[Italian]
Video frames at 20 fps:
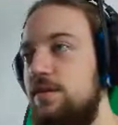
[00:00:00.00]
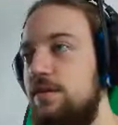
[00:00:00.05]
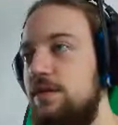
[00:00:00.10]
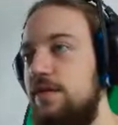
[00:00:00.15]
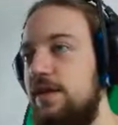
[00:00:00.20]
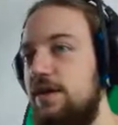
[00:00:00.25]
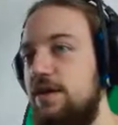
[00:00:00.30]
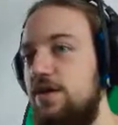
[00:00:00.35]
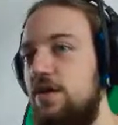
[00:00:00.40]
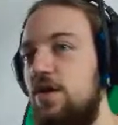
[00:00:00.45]

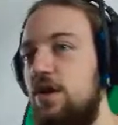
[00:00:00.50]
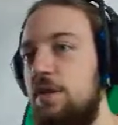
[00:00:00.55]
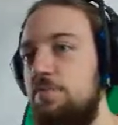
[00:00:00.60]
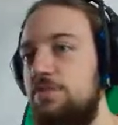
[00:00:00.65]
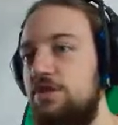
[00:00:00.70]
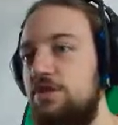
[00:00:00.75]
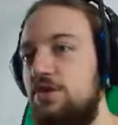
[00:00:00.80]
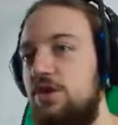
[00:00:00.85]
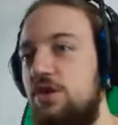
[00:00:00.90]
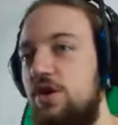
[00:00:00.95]
terrore
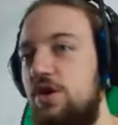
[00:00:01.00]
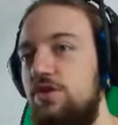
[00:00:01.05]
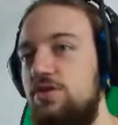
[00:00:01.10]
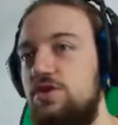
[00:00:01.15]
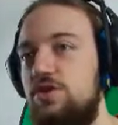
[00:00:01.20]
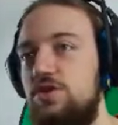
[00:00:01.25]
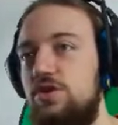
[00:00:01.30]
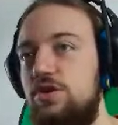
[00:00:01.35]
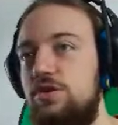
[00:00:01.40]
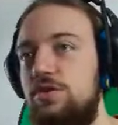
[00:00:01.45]

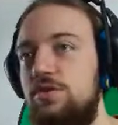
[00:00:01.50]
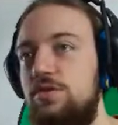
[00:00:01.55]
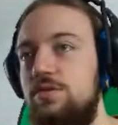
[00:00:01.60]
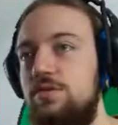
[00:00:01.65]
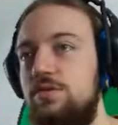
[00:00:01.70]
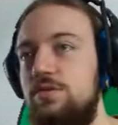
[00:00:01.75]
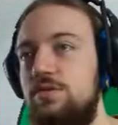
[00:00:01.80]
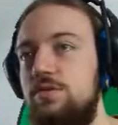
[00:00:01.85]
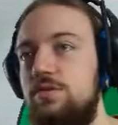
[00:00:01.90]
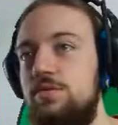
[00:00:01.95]
psicologico.
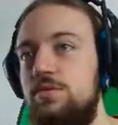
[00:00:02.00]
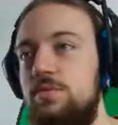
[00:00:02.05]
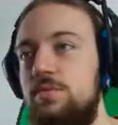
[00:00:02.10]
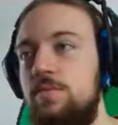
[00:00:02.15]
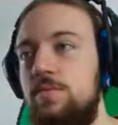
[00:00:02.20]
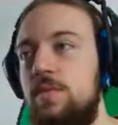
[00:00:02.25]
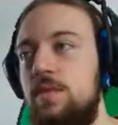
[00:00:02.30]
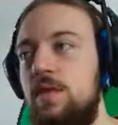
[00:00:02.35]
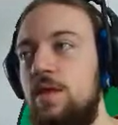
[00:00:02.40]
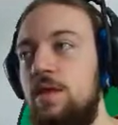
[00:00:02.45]

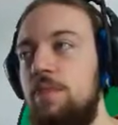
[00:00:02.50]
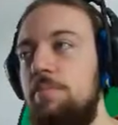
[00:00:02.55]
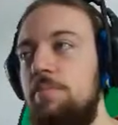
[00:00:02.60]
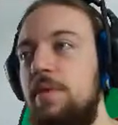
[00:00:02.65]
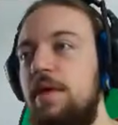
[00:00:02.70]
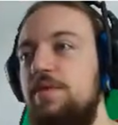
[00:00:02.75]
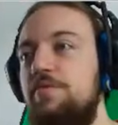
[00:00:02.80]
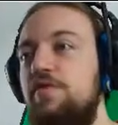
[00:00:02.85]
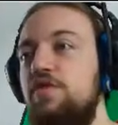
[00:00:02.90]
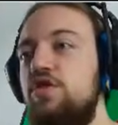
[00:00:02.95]

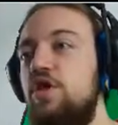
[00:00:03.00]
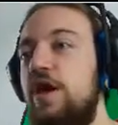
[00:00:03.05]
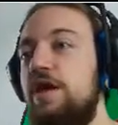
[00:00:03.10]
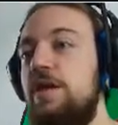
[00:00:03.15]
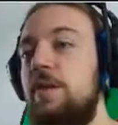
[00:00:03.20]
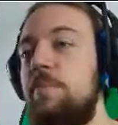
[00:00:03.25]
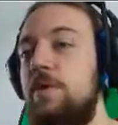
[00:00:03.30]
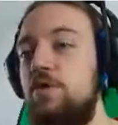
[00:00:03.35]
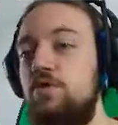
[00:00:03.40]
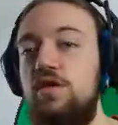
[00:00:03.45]
Ma in fondo è
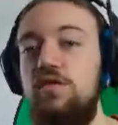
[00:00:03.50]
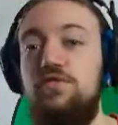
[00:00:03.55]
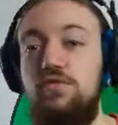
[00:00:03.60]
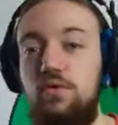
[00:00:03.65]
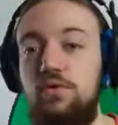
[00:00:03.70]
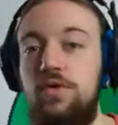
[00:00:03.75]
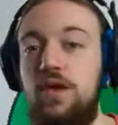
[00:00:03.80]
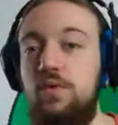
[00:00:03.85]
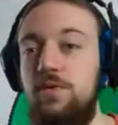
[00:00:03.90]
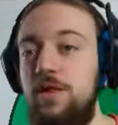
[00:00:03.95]
anche pieno di
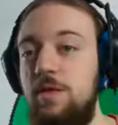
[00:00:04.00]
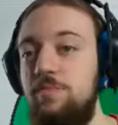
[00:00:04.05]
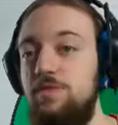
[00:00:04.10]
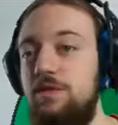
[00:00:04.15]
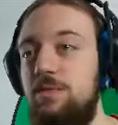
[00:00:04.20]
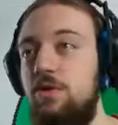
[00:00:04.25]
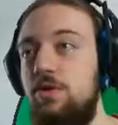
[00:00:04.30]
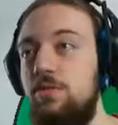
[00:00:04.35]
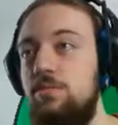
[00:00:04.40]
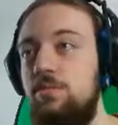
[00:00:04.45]
funghi, quindi
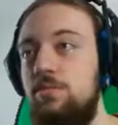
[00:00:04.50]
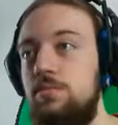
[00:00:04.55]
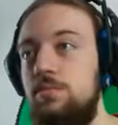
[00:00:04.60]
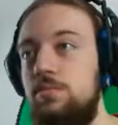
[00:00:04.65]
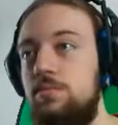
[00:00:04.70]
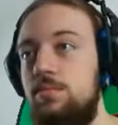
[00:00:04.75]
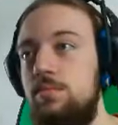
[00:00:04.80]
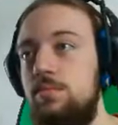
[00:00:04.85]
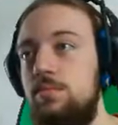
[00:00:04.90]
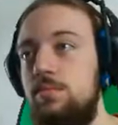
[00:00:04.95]
possiamo
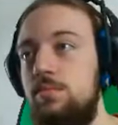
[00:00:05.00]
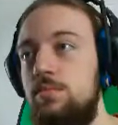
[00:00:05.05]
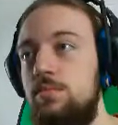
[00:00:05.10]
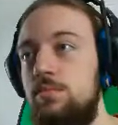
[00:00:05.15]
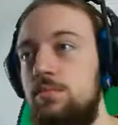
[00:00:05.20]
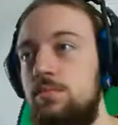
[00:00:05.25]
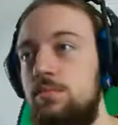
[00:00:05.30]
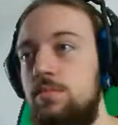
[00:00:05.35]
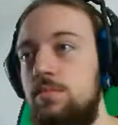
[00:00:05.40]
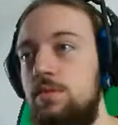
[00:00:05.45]

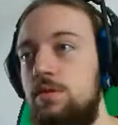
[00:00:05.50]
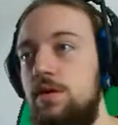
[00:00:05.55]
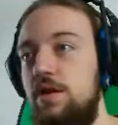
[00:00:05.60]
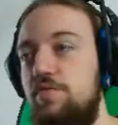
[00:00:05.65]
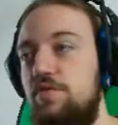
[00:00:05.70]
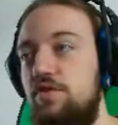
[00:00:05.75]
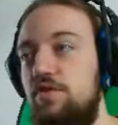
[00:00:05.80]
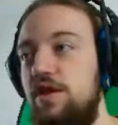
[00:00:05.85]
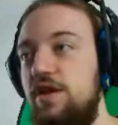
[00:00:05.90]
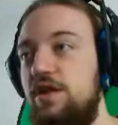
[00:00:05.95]

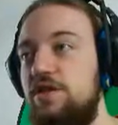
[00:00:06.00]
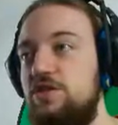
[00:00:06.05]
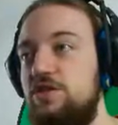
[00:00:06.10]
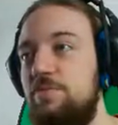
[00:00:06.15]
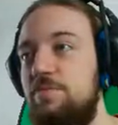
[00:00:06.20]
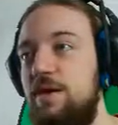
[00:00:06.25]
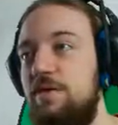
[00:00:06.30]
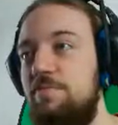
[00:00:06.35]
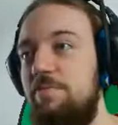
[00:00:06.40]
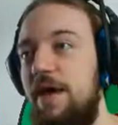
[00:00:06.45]
rifornirci
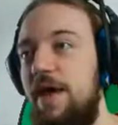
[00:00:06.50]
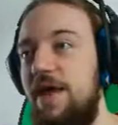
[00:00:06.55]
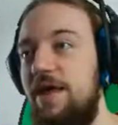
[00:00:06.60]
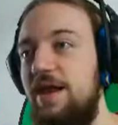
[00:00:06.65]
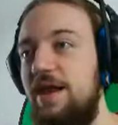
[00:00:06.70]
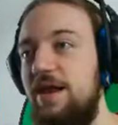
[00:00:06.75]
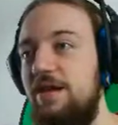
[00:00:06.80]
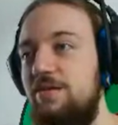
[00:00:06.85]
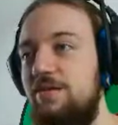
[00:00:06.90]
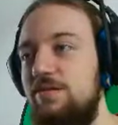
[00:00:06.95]
per
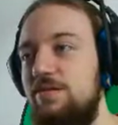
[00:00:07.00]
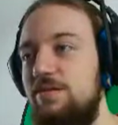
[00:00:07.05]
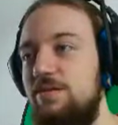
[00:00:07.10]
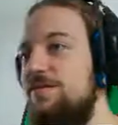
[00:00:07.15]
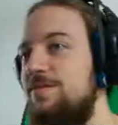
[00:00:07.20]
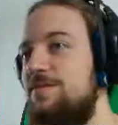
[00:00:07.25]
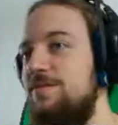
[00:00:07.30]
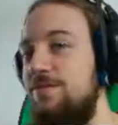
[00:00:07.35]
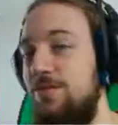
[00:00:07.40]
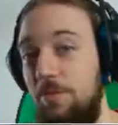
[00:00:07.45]
bene.
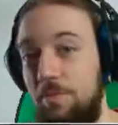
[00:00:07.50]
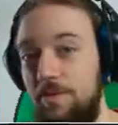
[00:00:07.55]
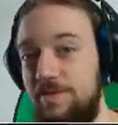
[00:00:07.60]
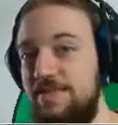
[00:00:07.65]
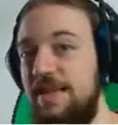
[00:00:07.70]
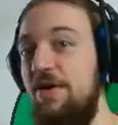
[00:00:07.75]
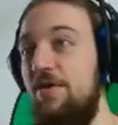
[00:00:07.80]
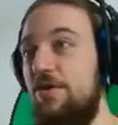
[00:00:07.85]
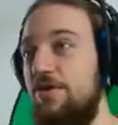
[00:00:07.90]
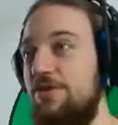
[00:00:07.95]
Non
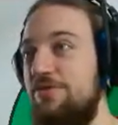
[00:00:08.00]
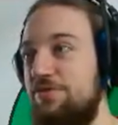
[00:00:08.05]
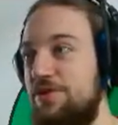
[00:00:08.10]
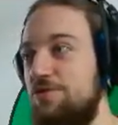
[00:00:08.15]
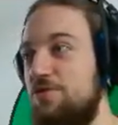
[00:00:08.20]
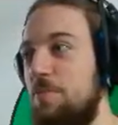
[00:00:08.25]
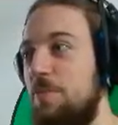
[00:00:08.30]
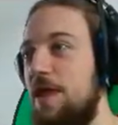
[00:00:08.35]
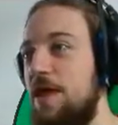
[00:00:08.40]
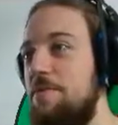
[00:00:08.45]
pensavo che un free
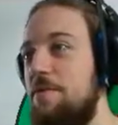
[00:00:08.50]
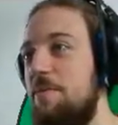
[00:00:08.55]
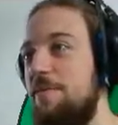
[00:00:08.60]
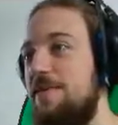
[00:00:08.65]
to play mi